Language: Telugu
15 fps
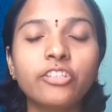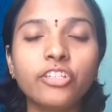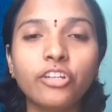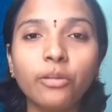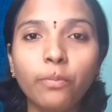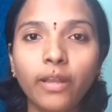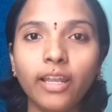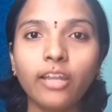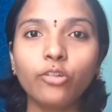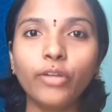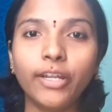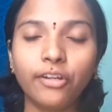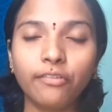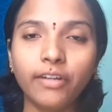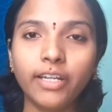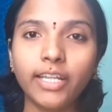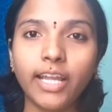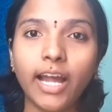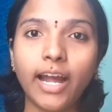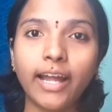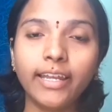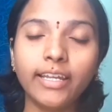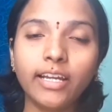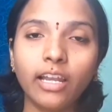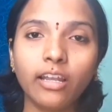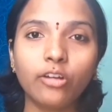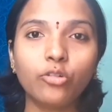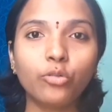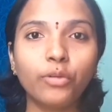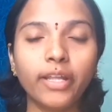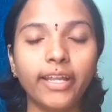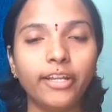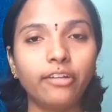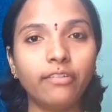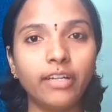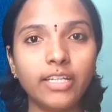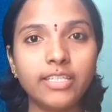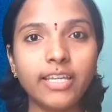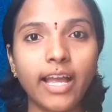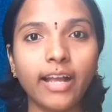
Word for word: చిన్నపిల్లలకు ఎటువంటి హాని కలగకుండా ఎటువంటి